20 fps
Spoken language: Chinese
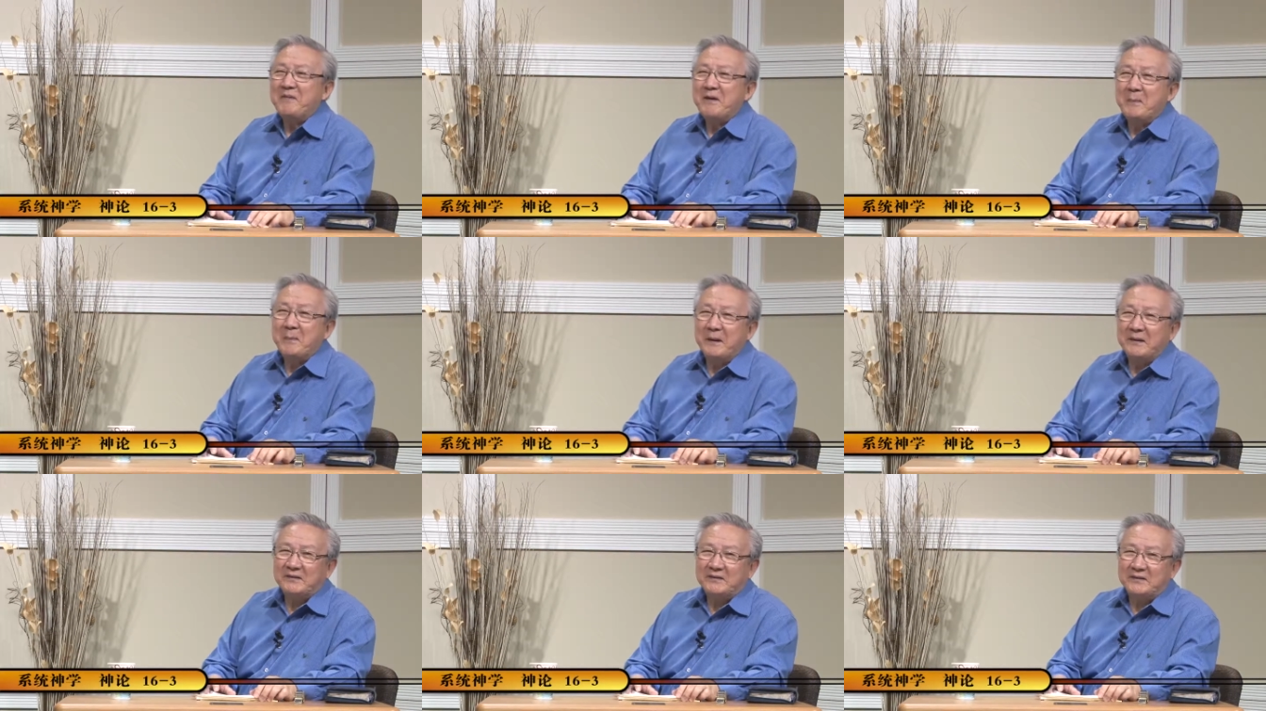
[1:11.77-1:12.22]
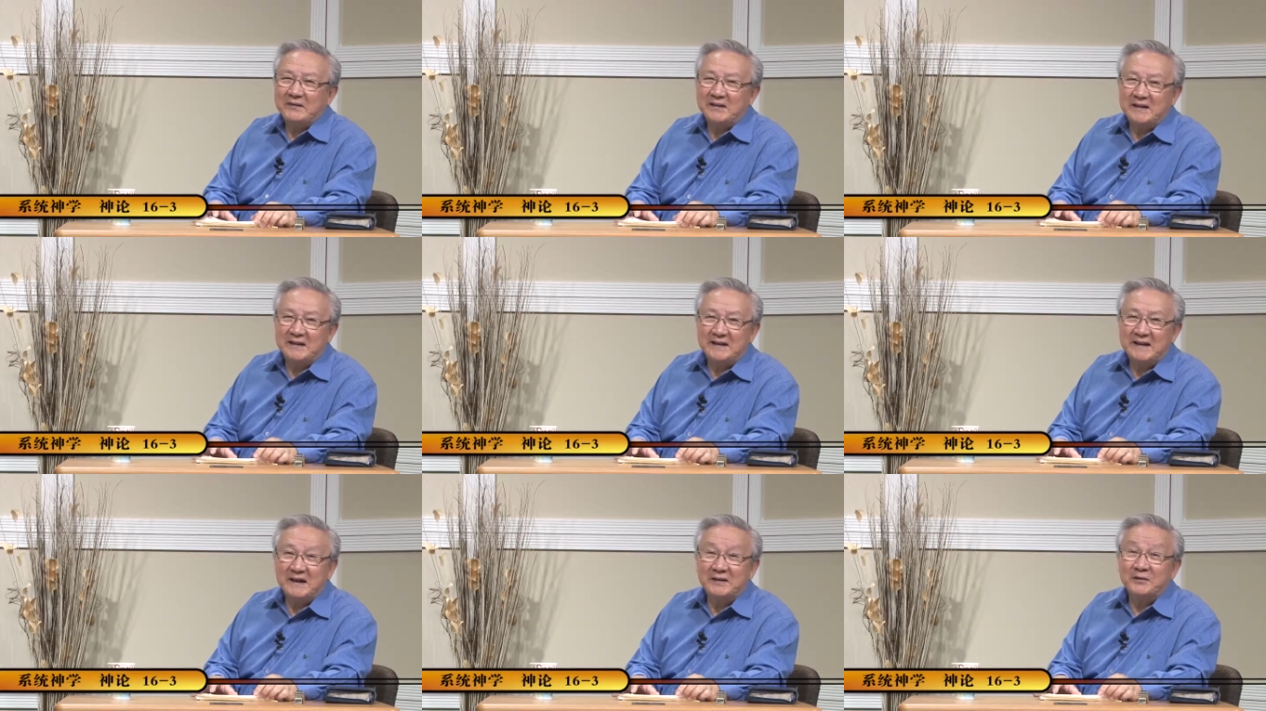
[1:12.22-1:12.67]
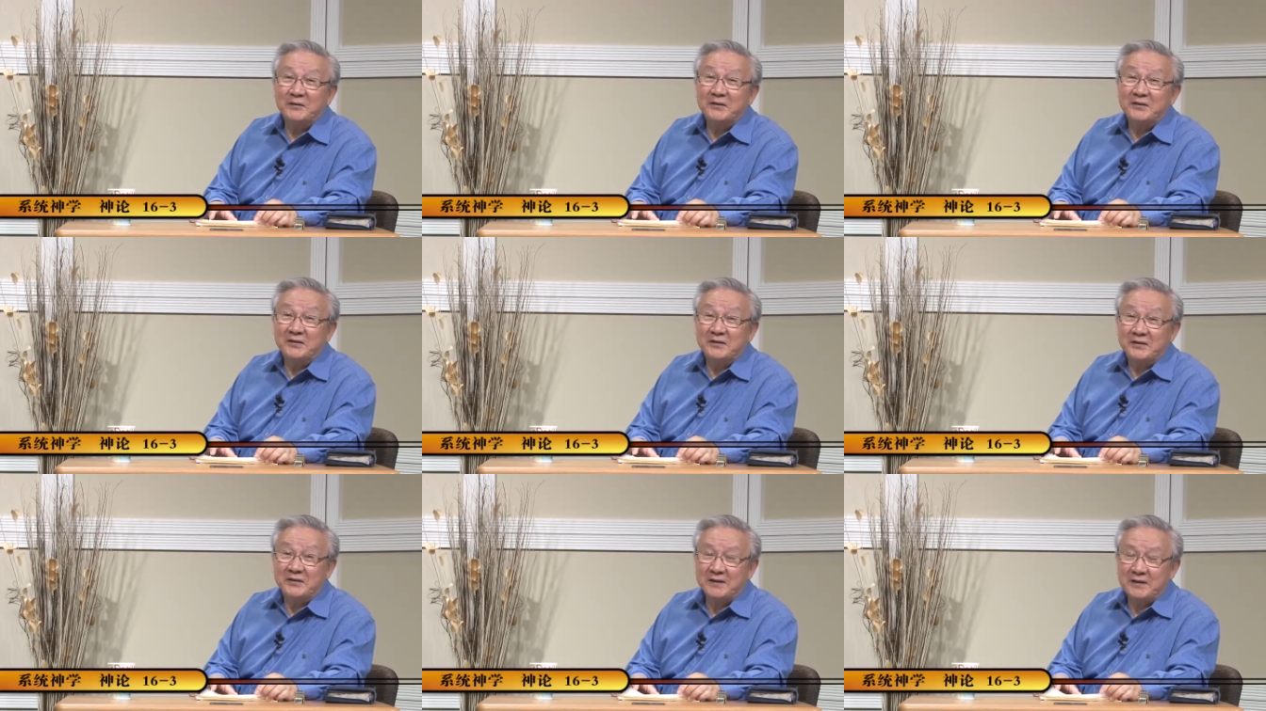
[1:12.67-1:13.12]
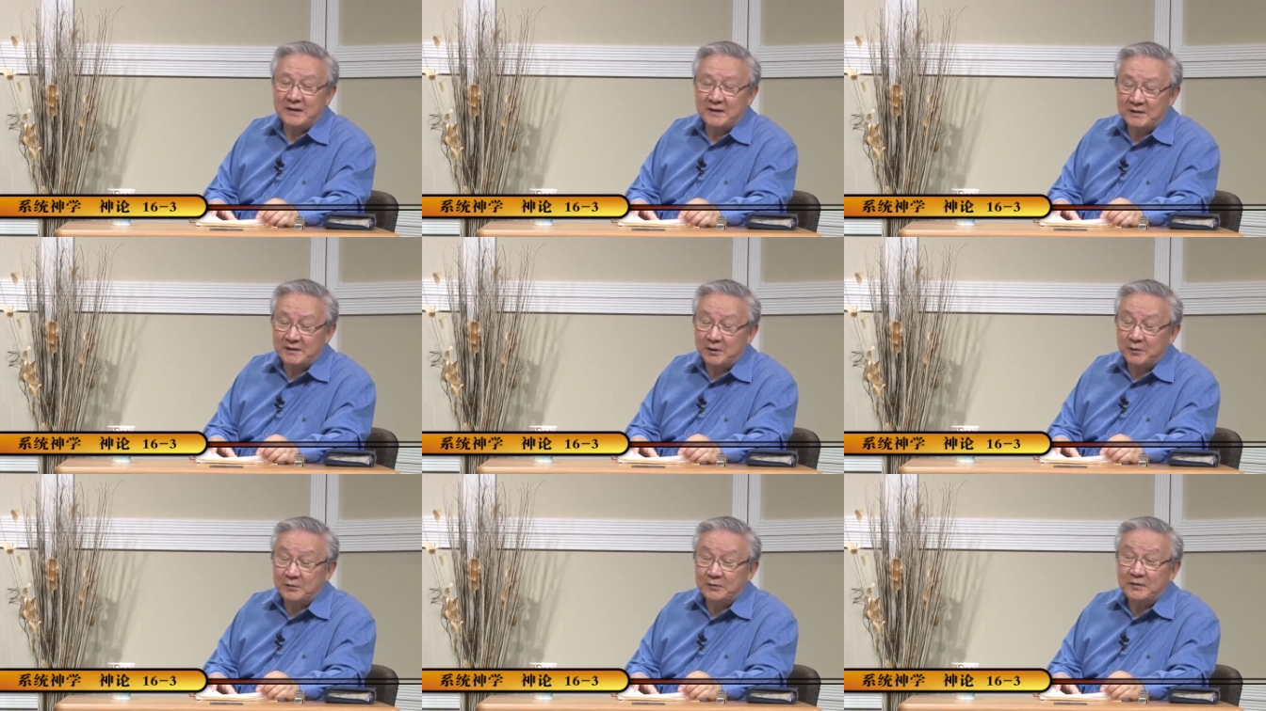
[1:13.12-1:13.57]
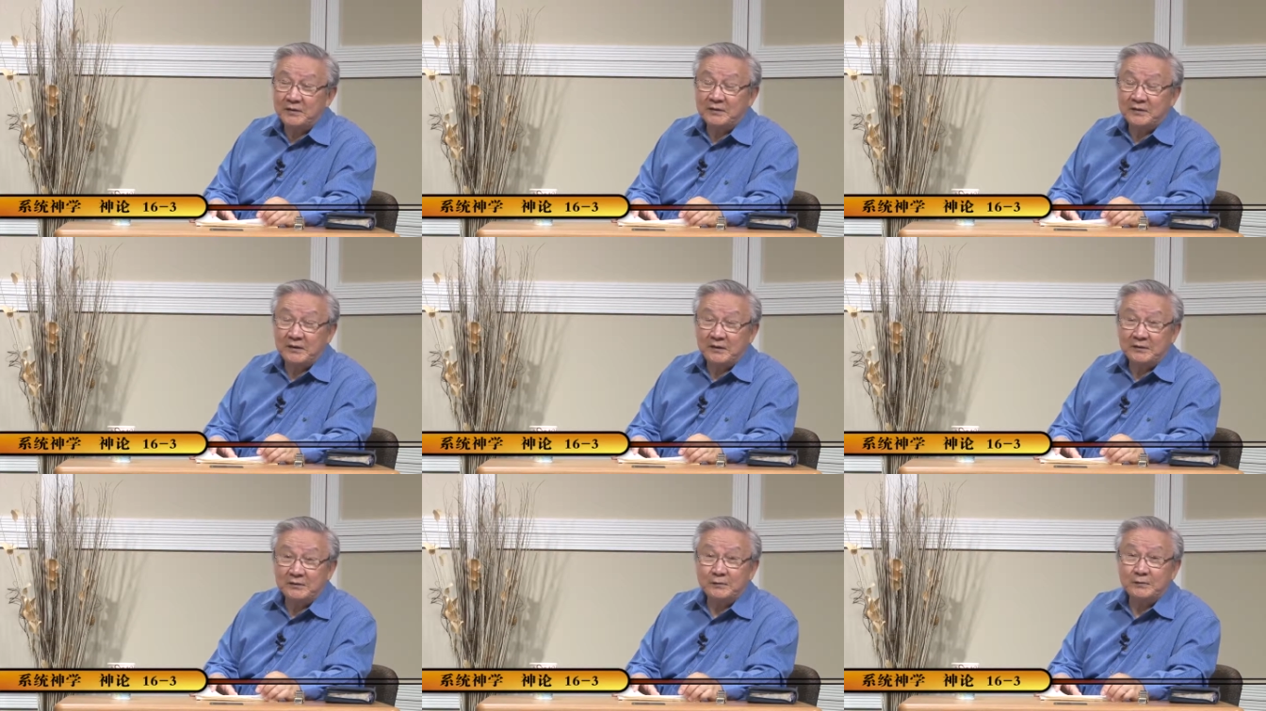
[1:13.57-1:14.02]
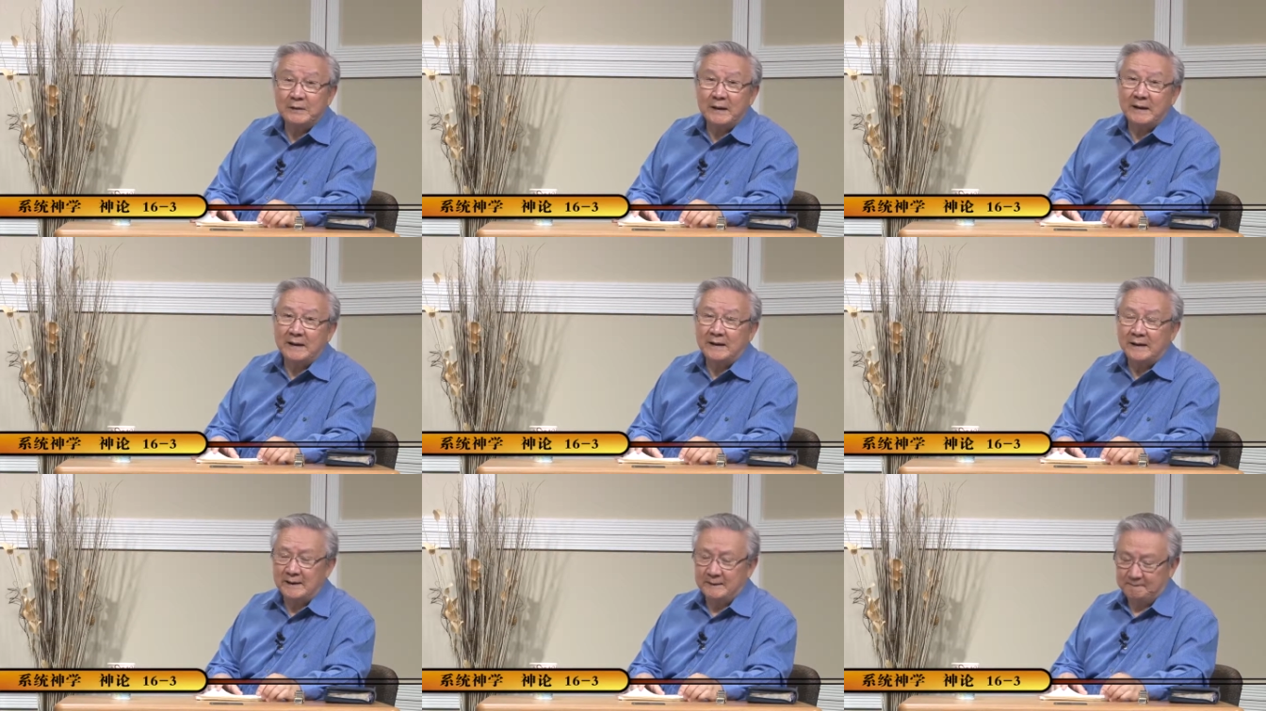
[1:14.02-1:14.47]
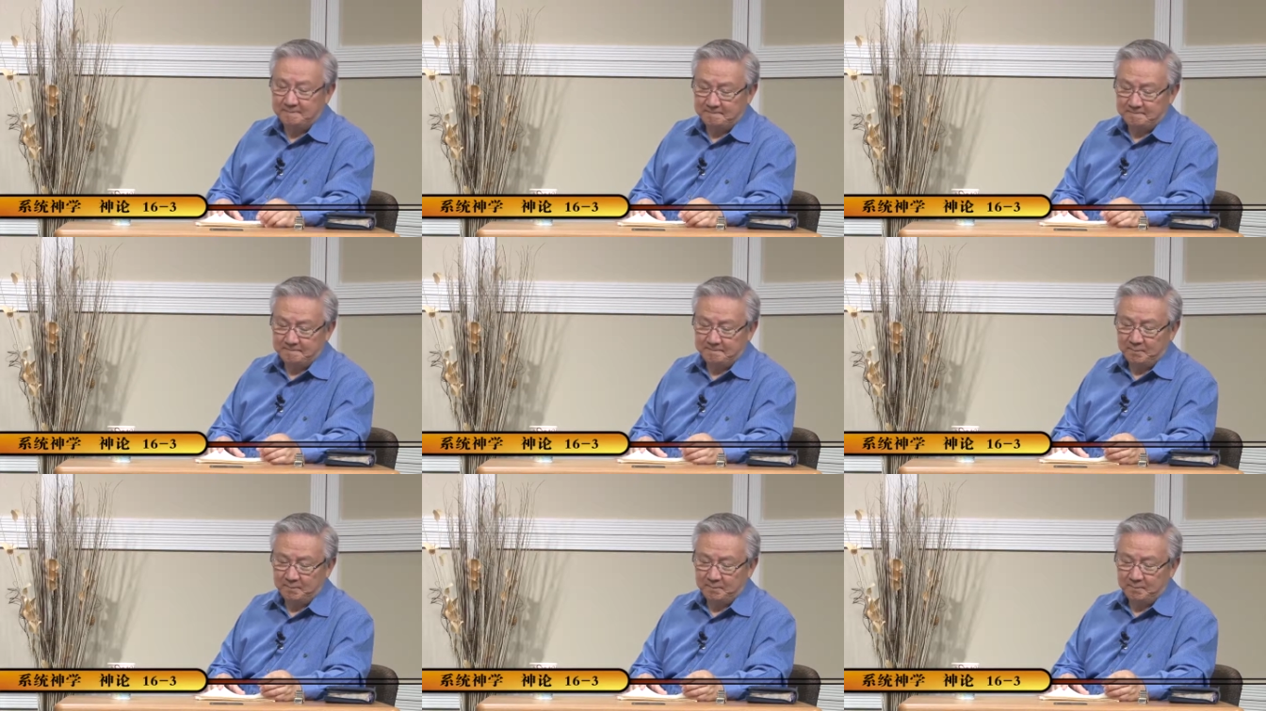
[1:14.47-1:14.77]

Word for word: 法把自己当做只是一个狗子、一个猪来看。